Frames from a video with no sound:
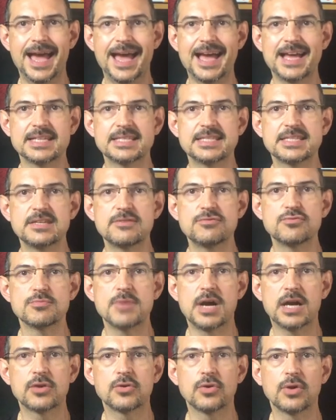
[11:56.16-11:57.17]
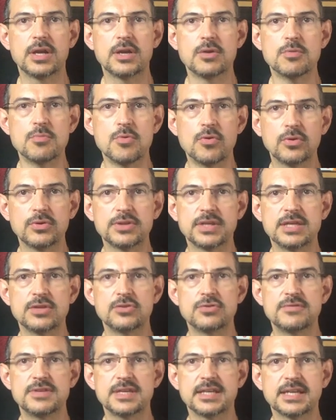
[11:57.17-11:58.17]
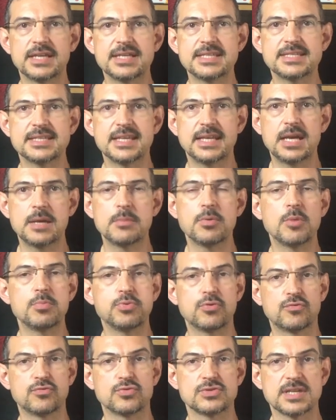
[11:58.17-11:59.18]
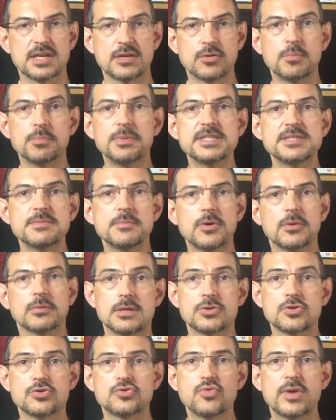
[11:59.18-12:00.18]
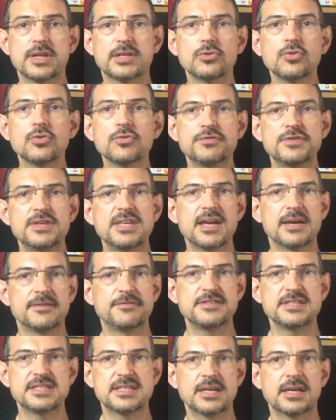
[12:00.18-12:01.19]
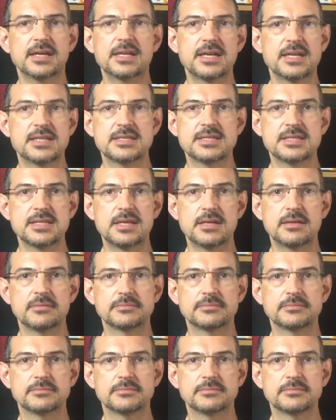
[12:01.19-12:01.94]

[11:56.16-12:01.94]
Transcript: Ainsi, vous marquerez le monde et deviendrez célèbre pour vos accomplissements. Je souhaite longue vie à Fisker INC